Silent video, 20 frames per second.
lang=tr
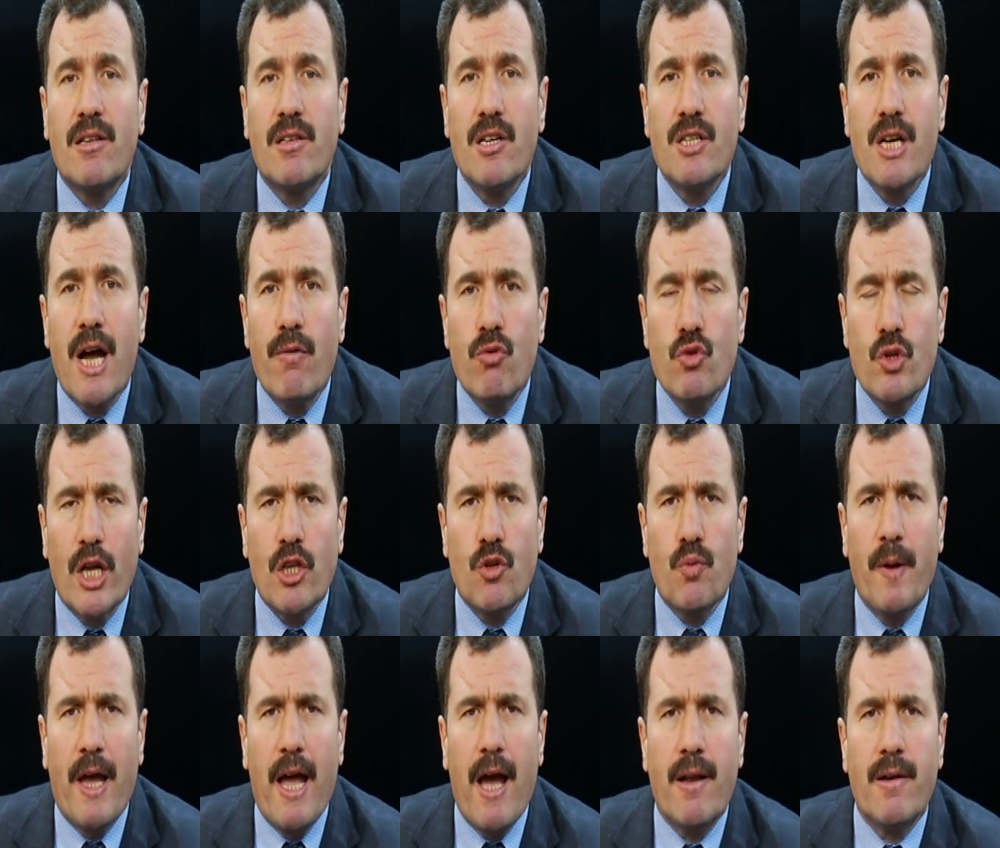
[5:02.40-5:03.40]
tecavüz
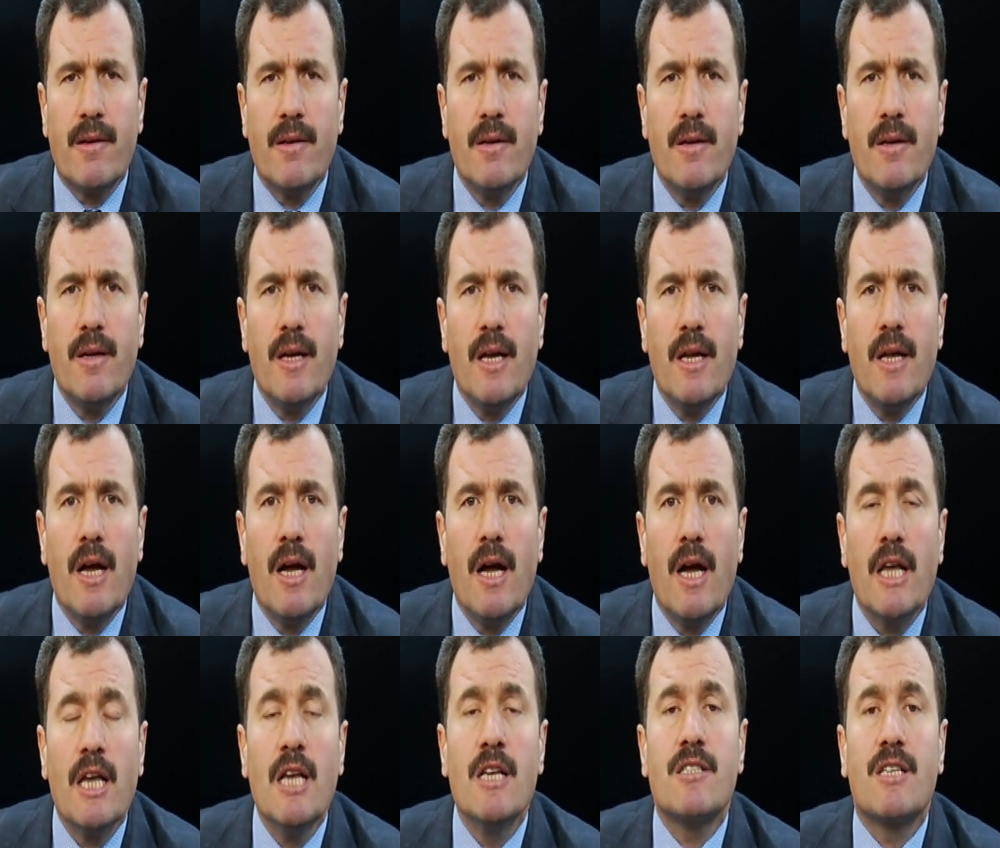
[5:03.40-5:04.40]
etmeyen,
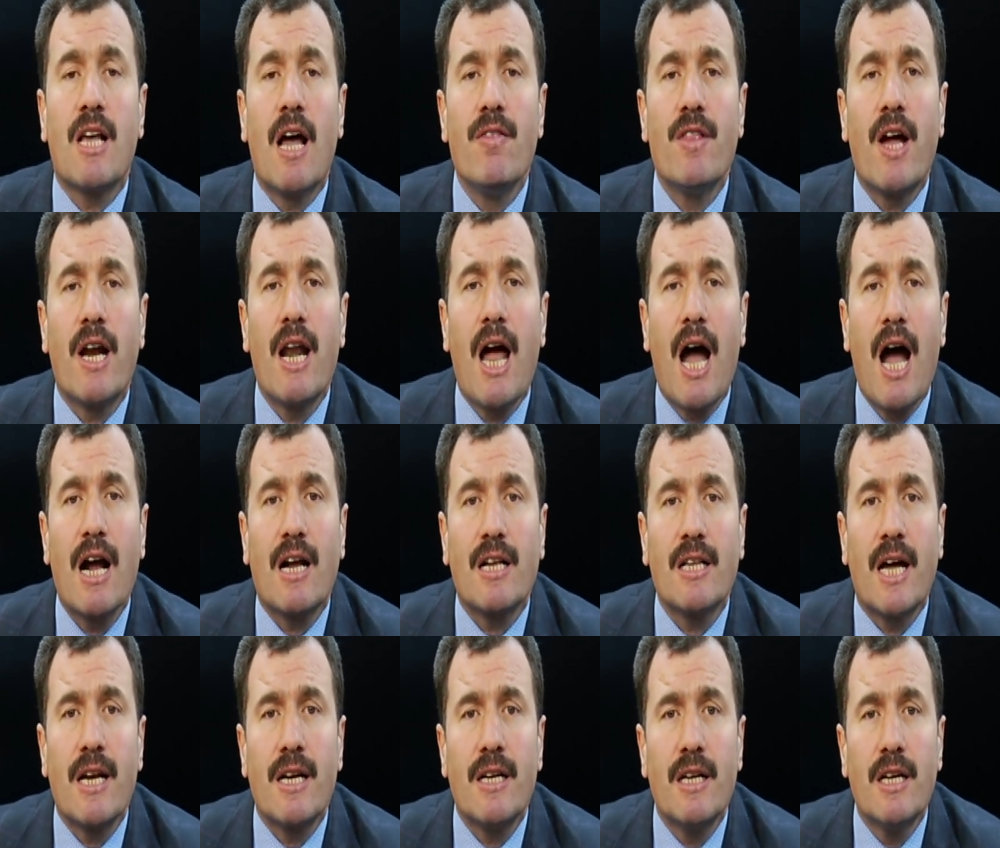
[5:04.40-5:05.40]
insanların
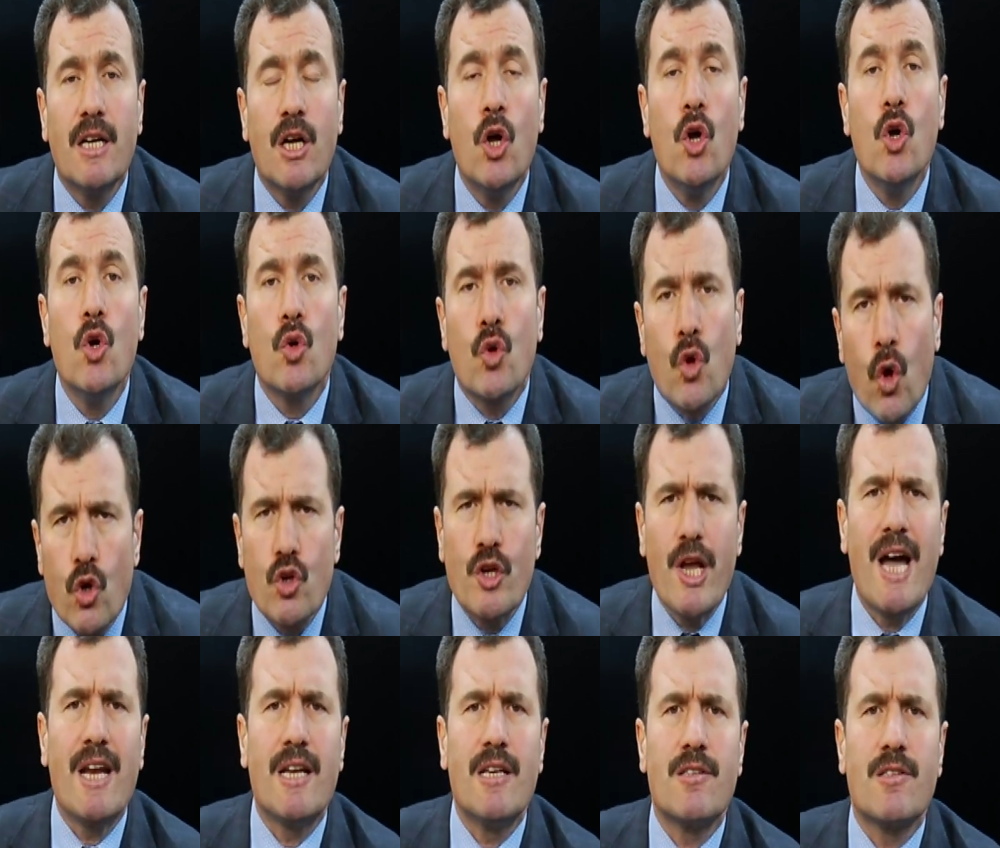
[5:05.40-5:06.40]
haklarını
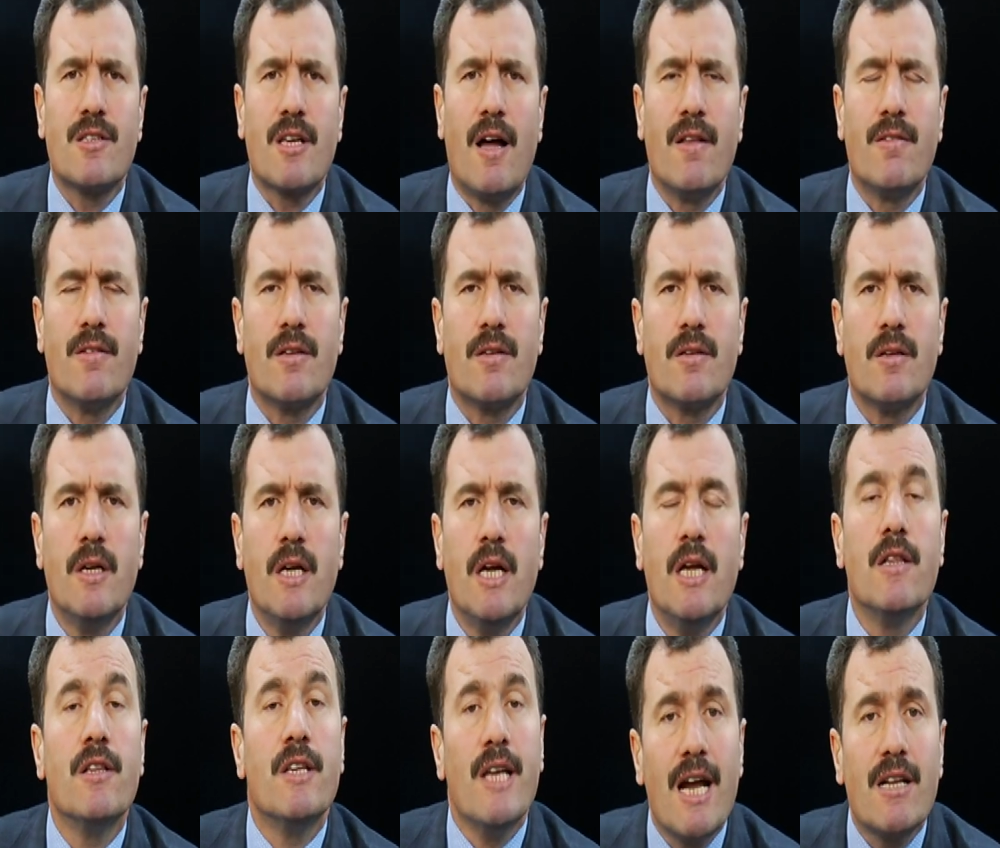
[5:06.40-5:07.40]
koruyan insandır.
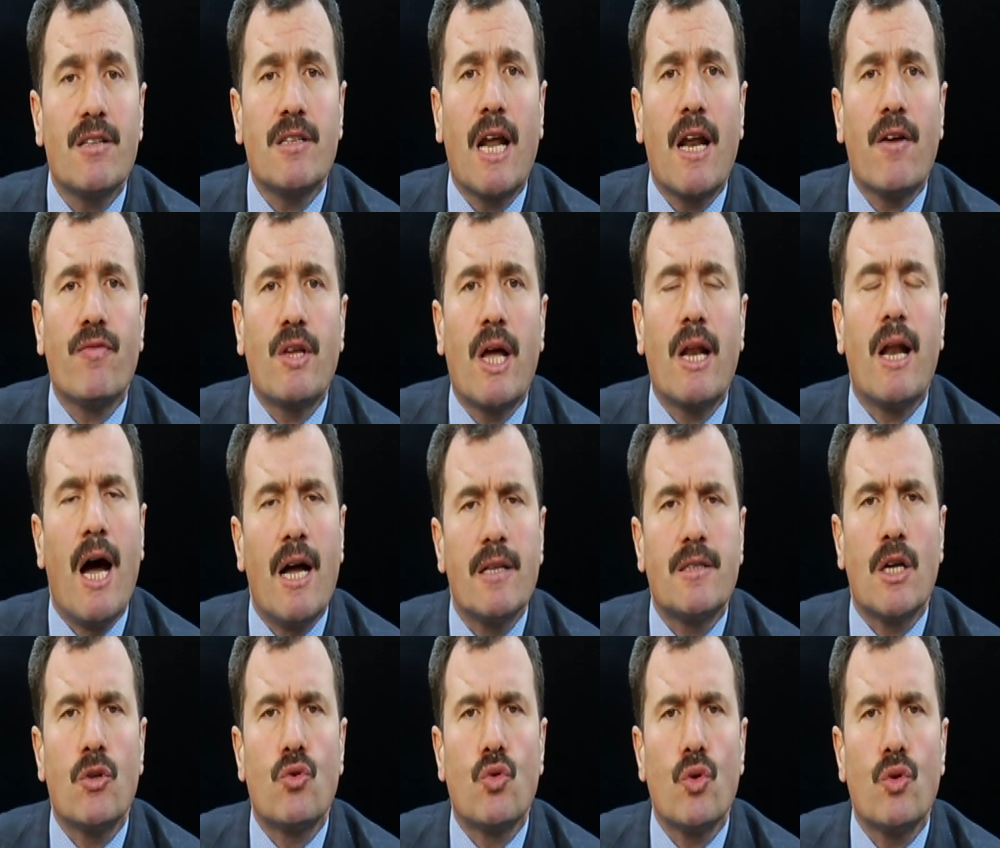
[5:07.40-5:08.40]
Diğer taraftan
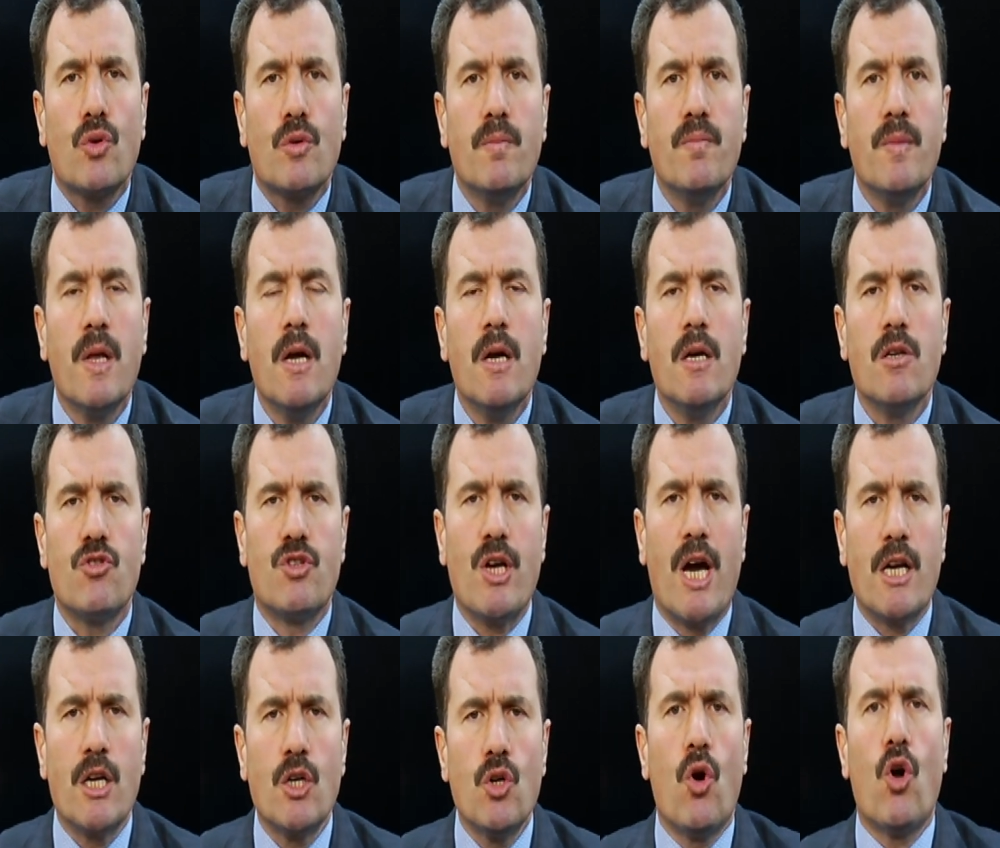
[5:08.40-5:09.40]
Atatürk
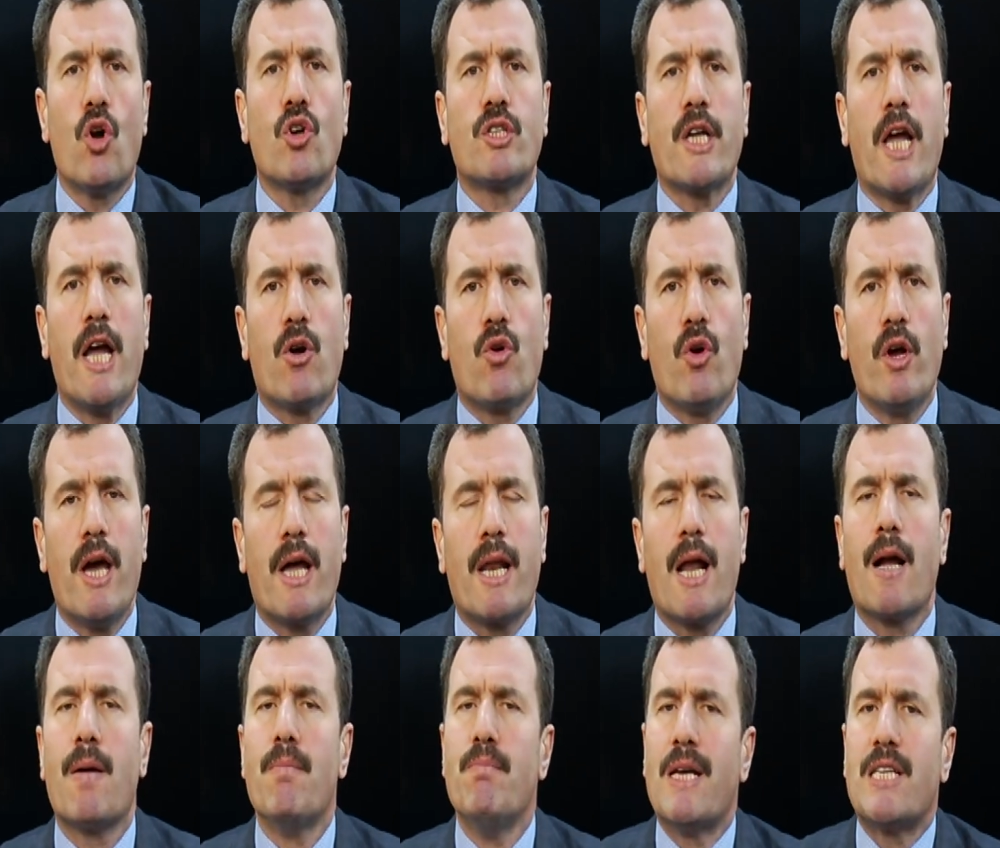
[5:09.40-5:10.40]
canını ortaya
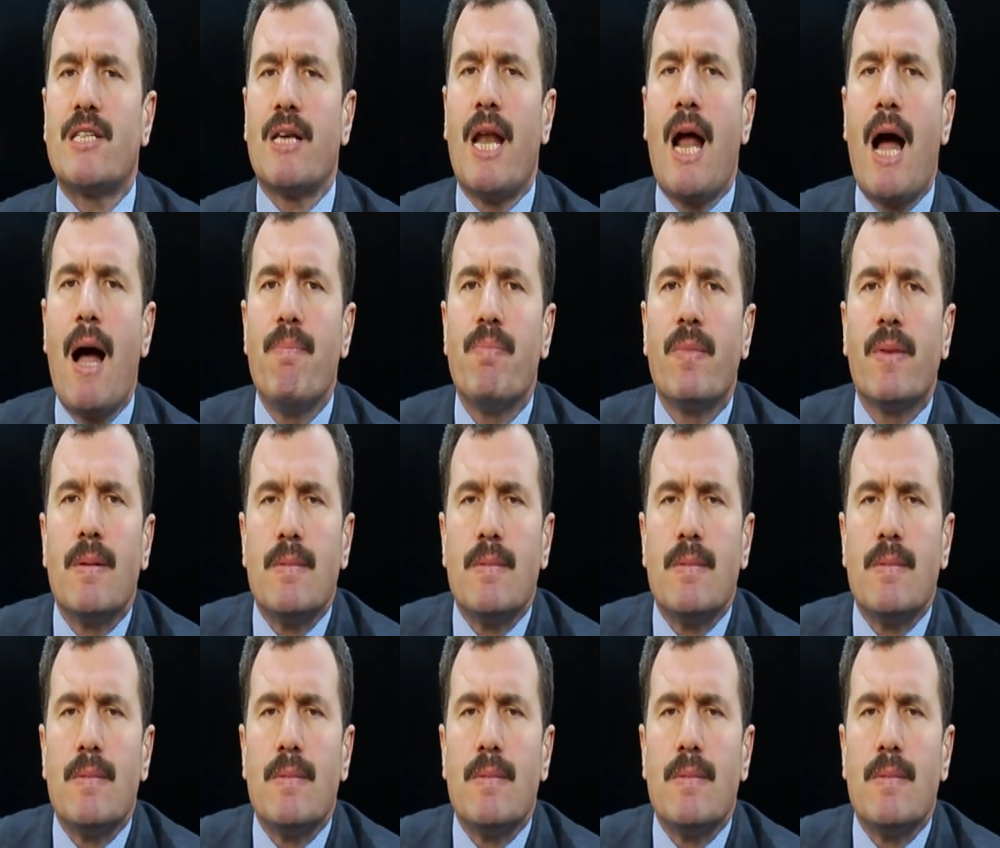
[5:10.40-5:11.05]
koyarak mesela